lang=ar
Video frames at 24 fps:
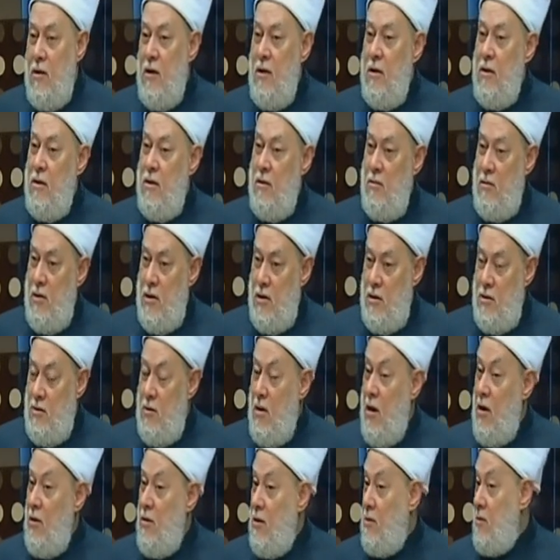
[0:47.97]
آه،
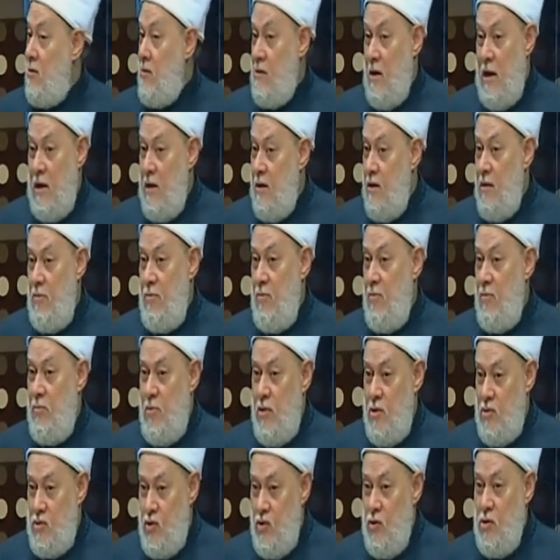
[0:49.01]
نطت علينا
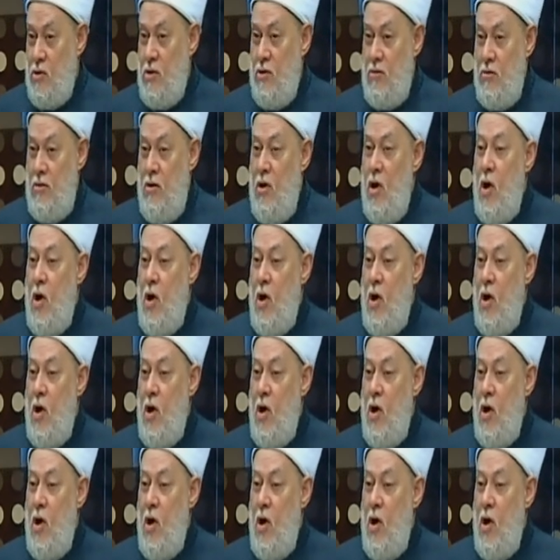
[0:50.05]
بالباراشوت